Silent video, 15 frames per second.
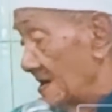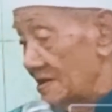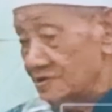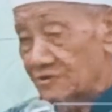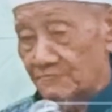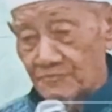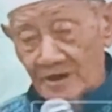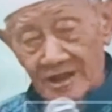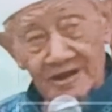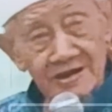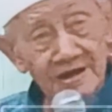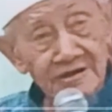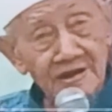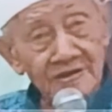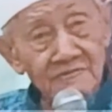sebelah
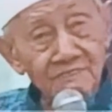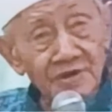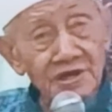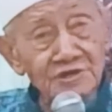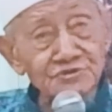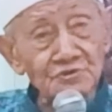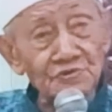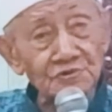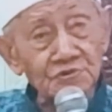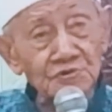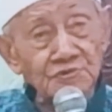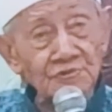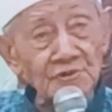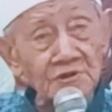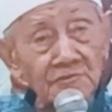kanan menisuk
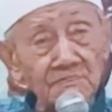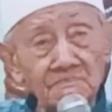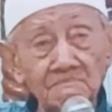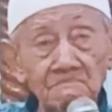duduken